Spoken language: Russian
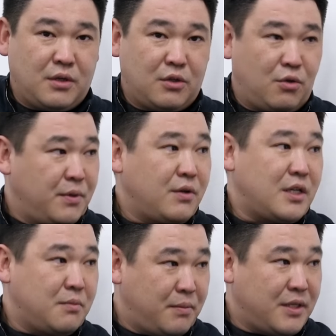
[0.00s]
когда он первый
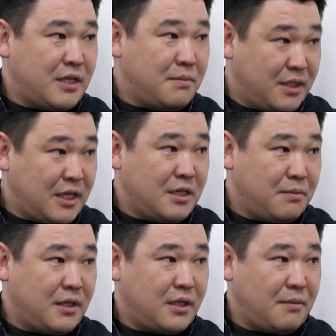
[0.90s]
раз был председателем Центральной
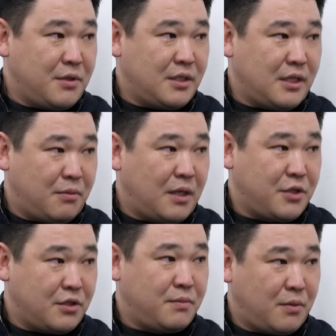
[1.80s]
избирательной комиссии, я был
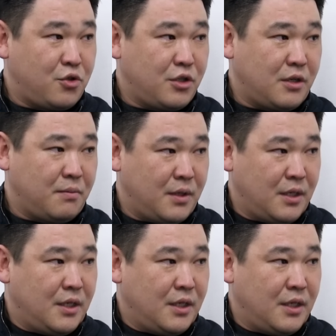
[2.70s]
общественным помощником,